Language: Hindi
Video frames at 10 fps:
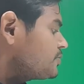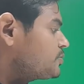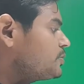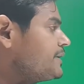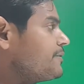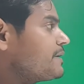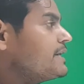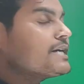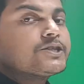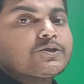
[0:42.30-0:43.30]
तो
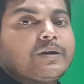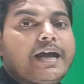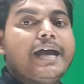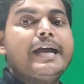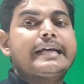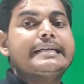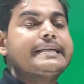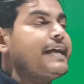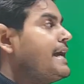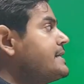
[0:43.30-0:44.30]
न्यूक्लियस जो है
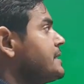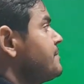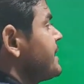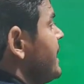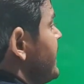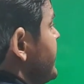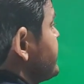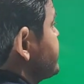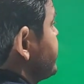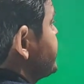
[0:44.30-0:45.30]
किसी एटम का
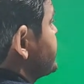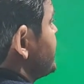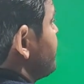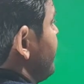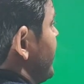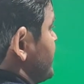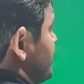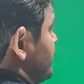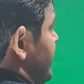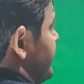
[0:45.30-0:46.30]
एक सेंट्रल पार्ट
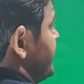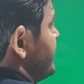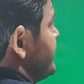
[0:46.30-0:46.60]
होता है